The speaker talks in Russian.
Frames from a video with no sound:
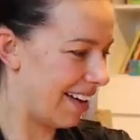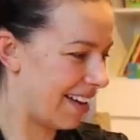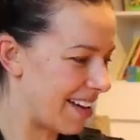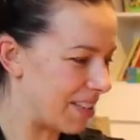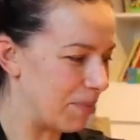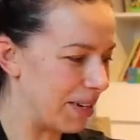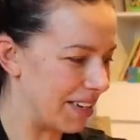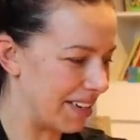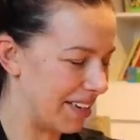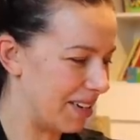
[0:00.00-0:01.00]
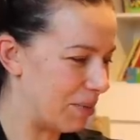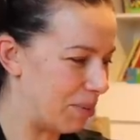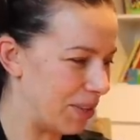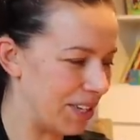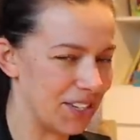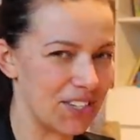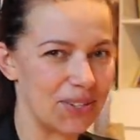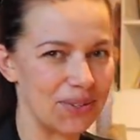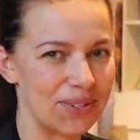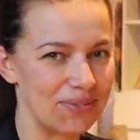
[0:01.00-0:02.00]
Как-то мы э, поняли,
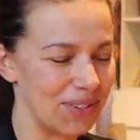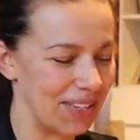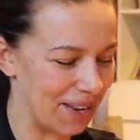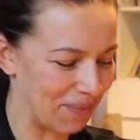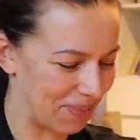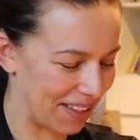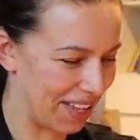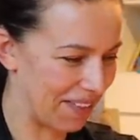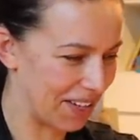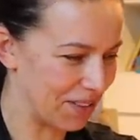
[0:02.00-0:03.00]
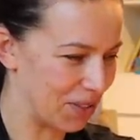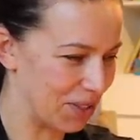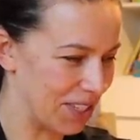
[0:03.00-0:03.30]
что, ну да, наверное, все